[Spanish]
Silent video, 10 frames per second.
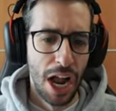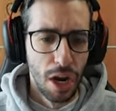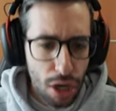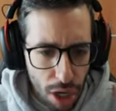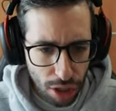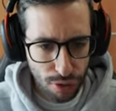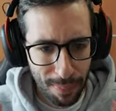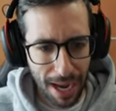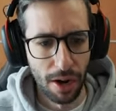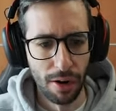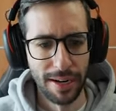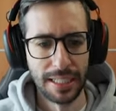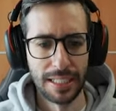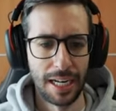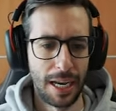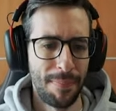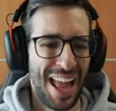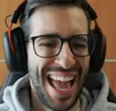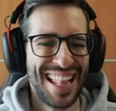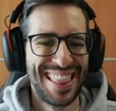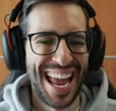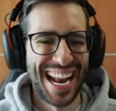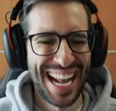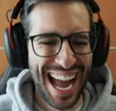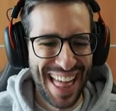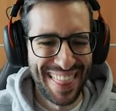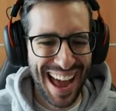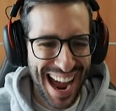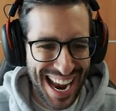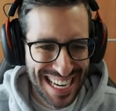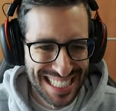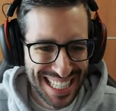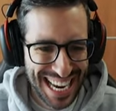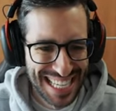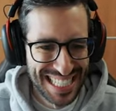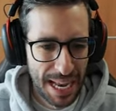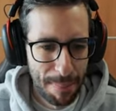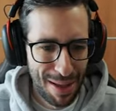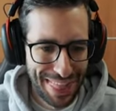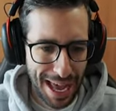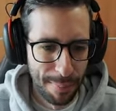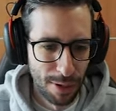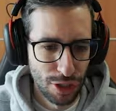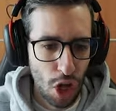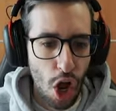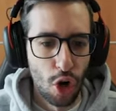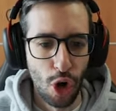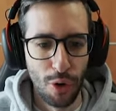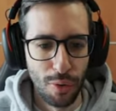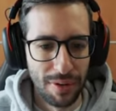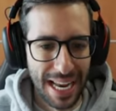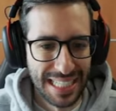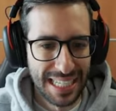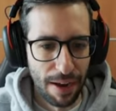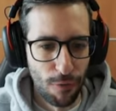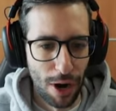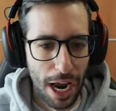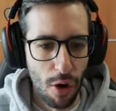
los mejores clips de cada stage Empezamos con un Ace que fue